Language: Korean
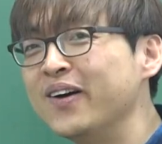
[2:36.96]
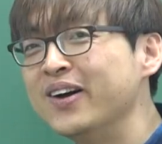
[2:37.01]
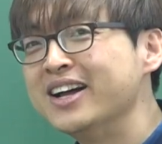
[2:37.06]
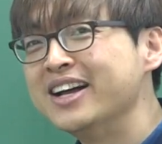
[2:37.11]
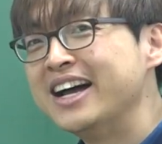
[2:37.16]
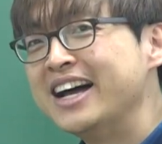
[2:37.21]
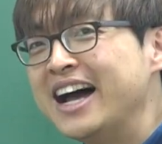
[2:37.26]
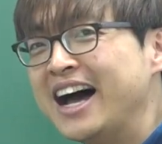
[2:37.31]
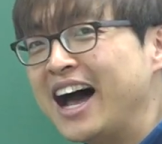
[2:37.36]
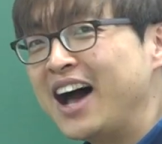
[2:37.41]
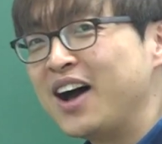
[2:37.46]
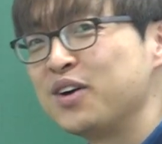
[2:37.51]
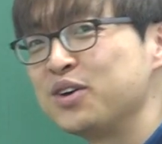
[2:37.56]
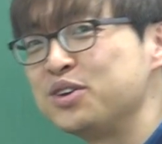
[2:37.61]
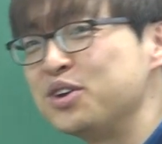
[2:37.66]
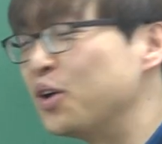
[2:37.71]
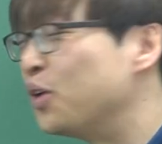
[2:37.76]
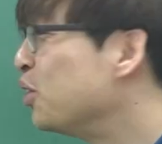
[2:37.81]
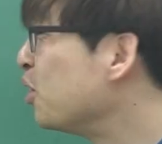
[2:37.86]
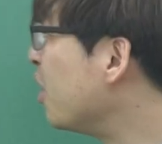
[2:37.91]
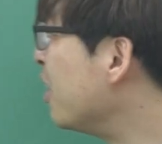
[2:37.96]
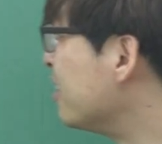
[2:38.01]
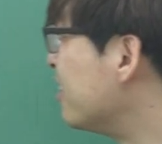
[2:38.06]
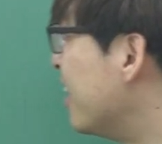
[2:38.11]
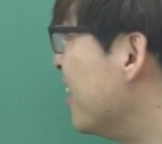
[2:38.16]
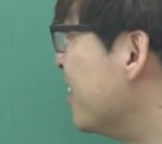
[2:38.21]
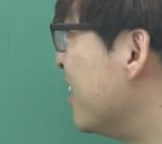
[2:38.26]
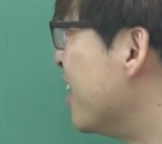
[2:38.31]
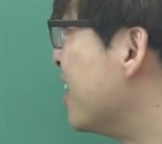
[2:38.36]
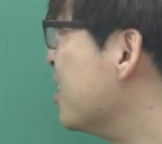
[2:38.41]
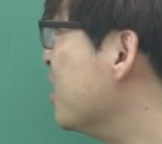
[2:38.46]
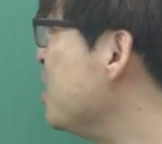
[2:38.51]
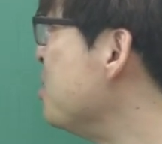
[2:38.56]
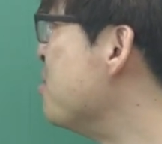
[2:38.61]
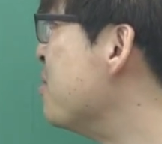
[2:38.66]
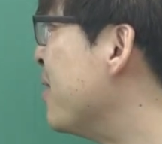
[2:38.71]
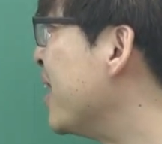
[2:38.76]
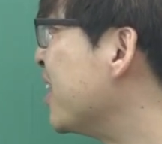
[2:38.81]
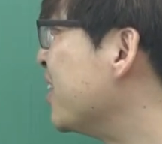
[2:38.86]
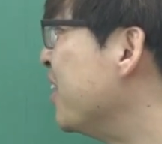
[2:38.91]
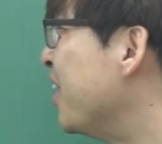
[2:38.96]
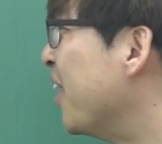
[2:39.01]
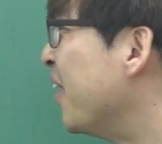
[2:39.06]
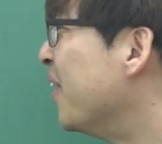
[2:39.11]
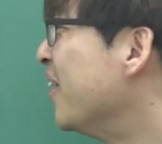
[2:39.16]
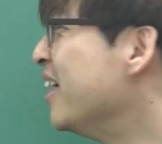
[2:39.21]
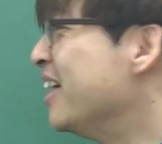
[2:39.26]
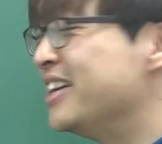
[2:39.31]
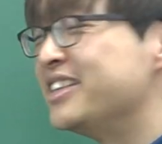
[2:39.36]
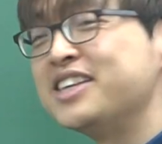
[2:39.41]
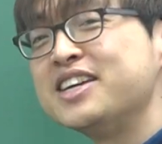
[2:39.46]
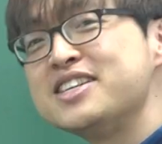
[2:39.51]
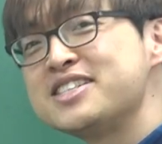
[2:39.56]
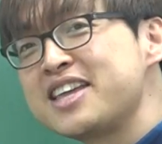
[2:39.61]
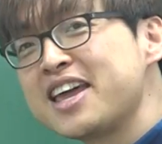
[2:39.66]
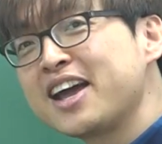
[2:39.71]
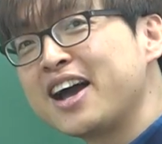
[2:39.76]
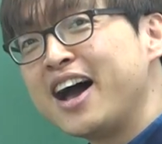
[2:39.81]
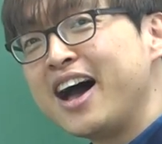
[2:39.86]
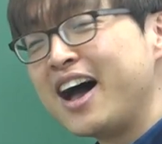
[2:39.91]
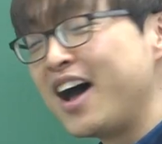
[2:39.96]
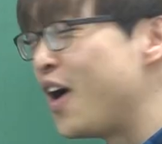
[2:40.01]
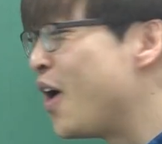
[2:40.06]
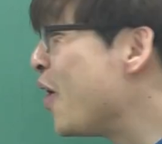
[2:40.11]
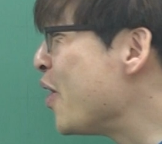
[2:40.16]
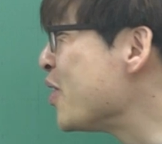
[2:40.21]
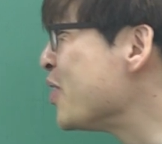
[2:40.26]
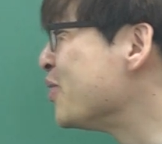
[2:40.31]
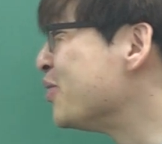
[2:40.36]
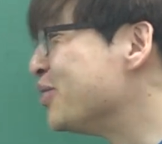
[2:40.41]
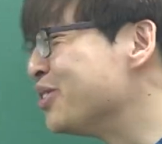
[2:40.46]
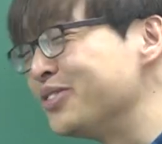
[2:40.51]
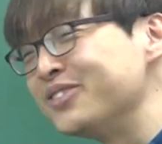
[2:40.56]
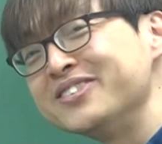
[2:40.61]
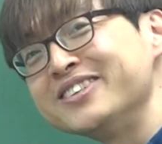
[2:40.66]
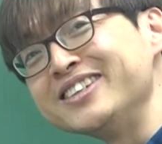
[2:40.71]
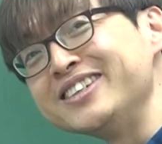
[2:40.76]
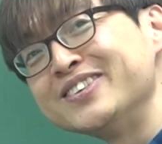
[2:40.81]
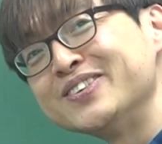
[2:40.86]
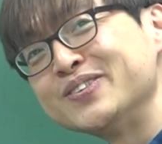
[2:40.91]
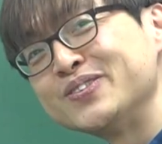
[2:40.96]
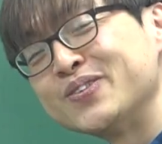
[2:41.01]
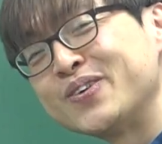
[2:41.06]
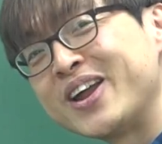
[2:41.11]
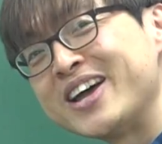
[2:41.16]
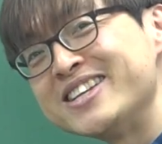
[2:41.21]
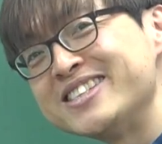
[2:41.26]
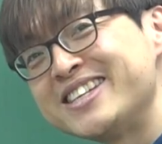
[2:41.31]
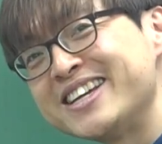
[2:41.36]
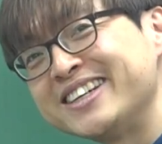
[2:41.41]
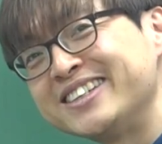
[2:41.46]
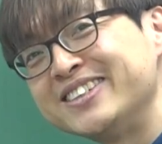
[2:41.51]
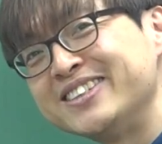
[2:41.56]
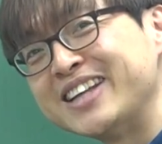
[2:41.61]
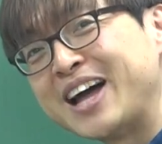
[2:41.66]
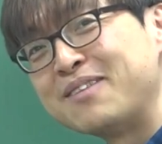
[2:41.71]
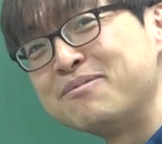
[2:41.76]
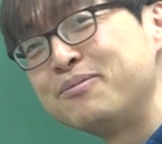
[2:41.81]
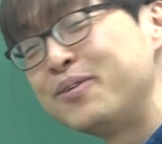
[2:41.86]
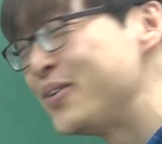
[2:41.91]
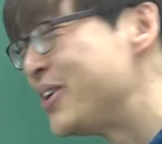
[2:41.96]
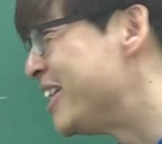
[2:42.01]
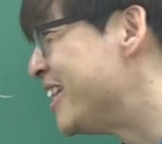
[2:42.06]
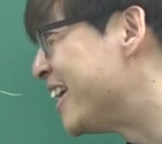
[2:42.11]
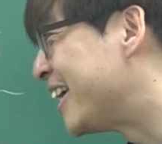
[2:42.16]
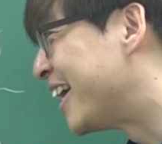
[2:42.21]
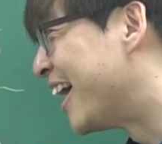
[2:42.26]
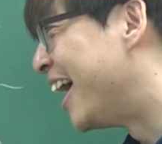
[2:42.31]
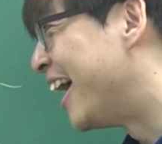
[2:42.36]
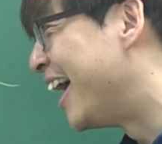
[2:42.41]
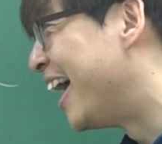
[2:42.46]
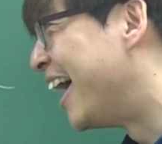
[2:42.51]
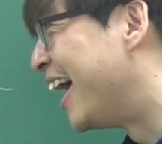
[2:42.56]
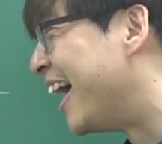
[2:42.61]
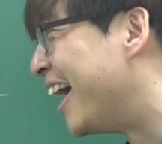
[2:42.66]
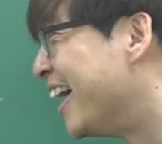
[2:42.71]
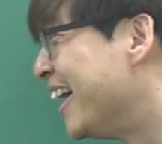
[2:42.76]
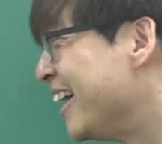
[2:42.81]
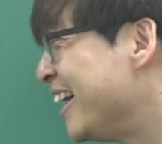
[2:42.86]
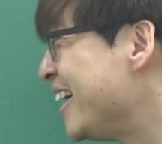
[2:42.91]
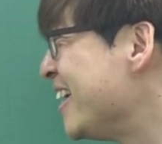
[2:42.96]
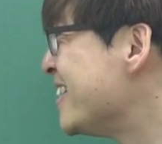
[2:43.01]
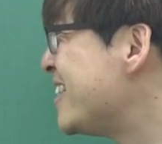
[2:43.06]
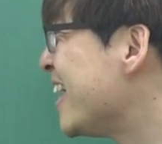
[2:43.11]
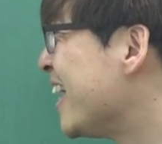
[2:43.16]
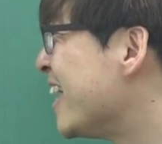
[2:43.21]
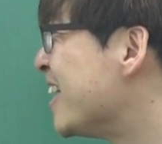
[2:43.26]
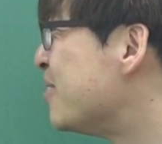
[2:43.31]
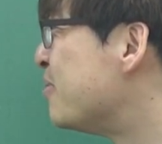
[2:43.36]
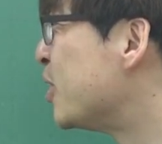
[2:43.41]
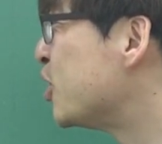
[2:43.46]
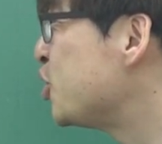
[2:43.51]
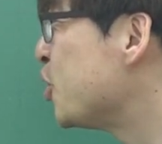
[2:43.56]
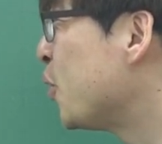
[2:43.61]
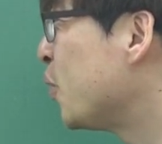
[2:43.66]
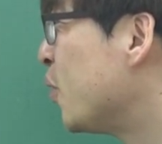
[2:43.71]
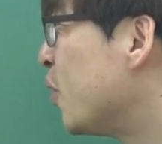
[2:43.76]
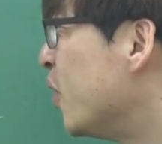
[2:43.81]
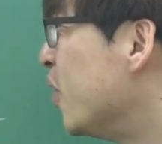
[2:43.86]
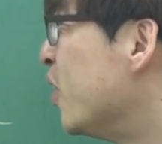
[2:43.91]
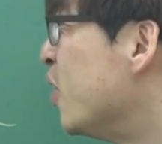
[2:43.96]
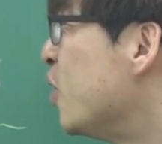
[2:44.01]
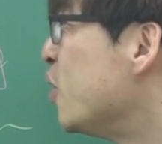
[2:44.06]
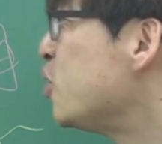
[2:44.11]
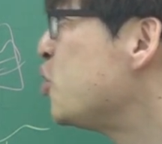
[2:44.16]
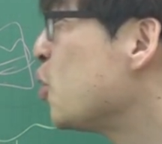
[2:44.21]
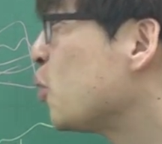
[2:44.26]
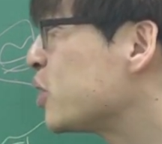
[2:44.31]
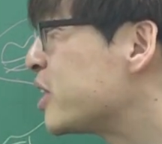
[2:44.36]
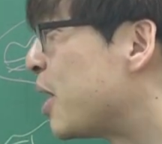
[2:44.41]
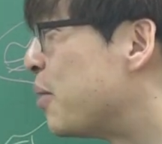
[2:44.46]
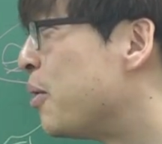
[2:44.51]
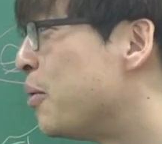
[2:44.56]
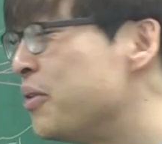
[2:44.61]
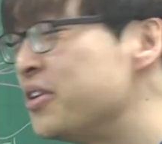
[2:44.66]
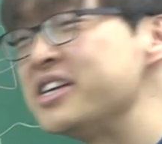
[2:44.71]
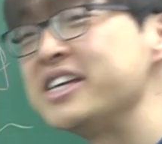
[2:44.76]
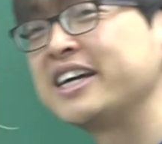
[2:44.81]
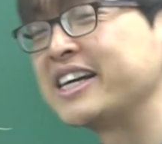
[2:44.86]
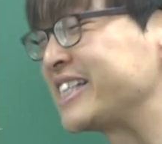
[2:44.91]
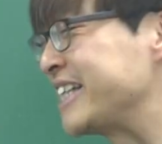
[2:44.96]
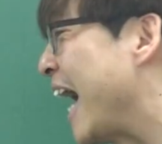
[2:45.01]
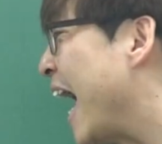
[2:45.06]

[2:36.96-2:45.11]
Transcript: 아, 영어 강사인데 그림을 막 그래요. 이제 이 새가 어, 이거 이거 노란색은 안 보이니까 흰색에만 쇽쇽 잡아먹으니까